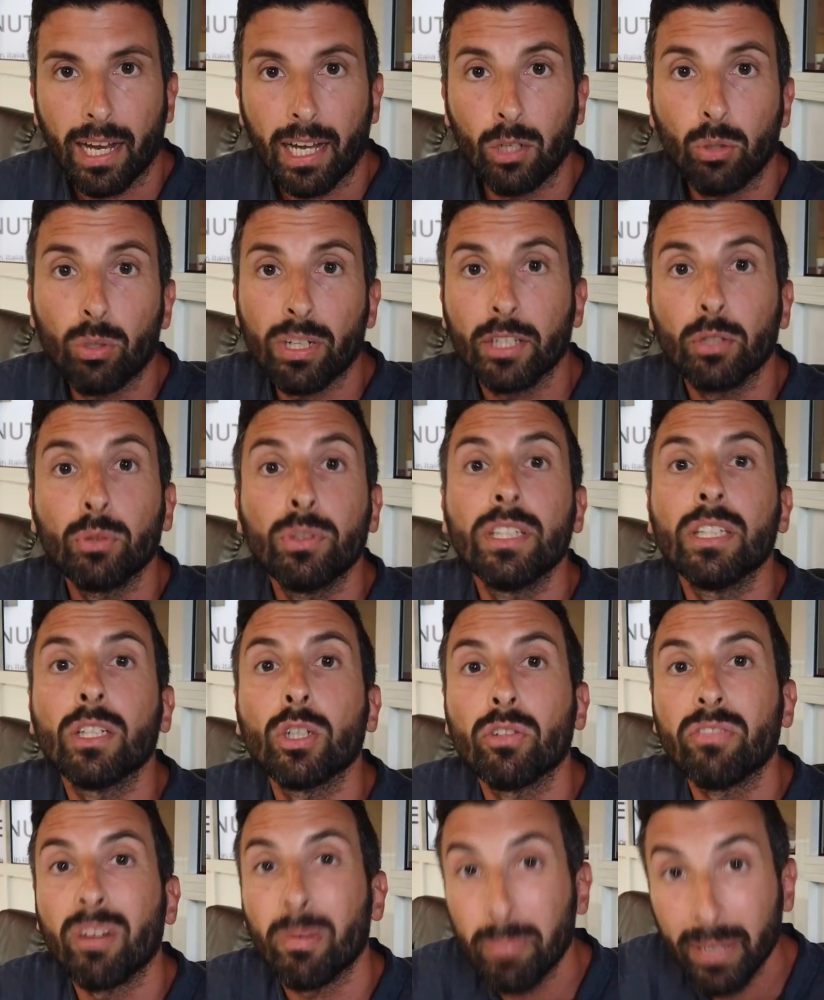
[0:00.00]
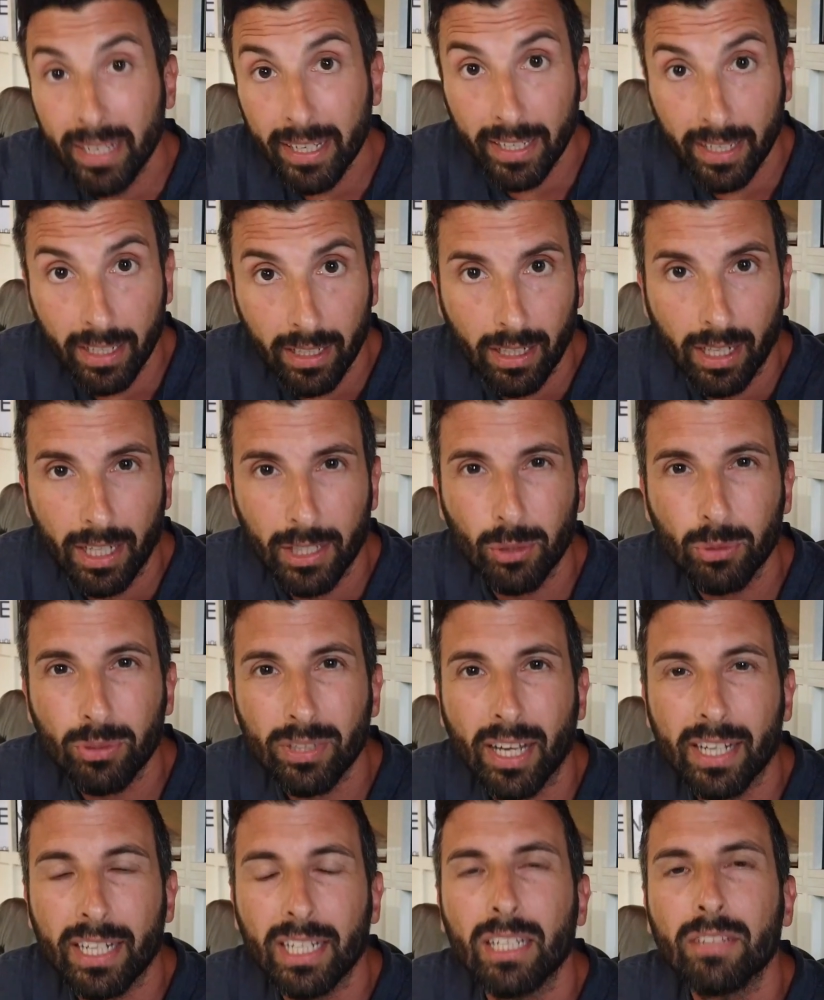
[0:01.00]
Allora io dico, va bene
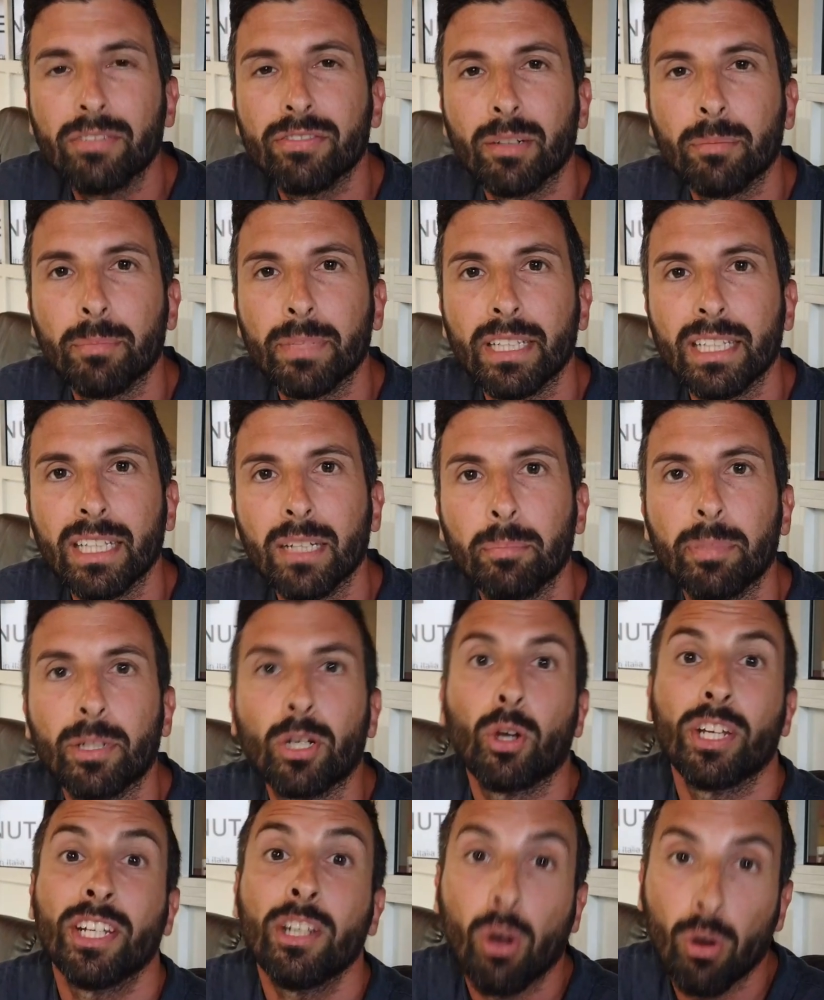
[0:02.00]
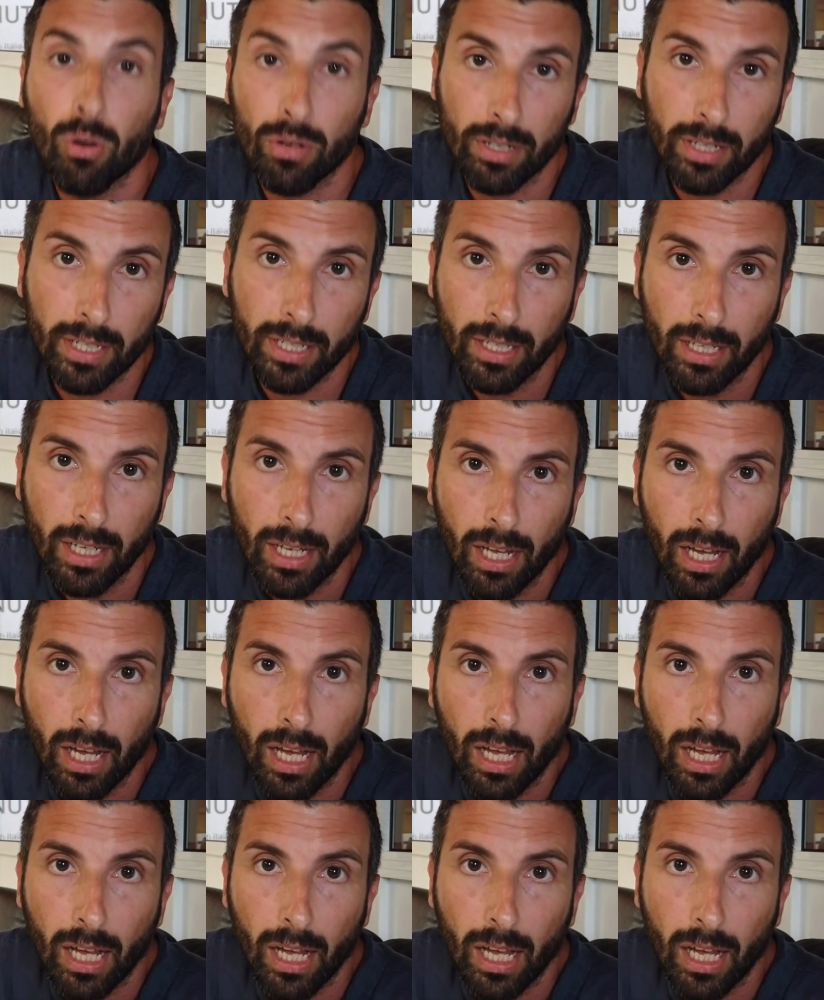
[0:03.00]
aiutare le famiglie, però i nonni